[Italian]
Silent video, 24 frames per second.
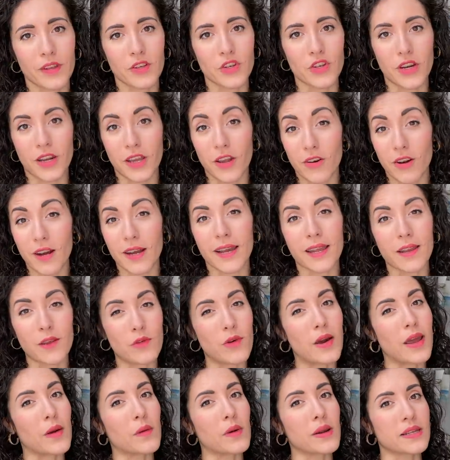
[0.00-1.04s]
cercherò anche di
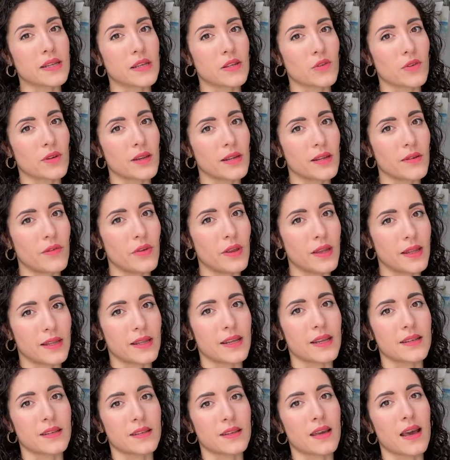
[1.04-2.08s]
fare una sessione di
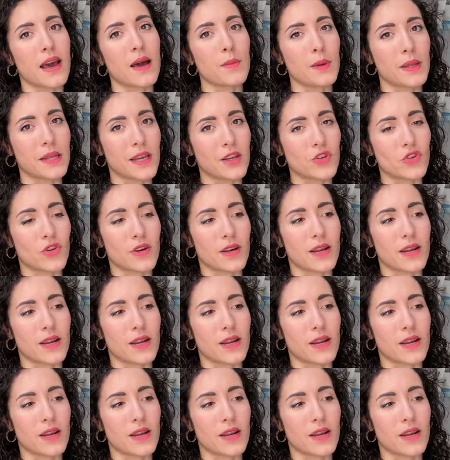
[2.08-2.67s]
fitness a metà giornata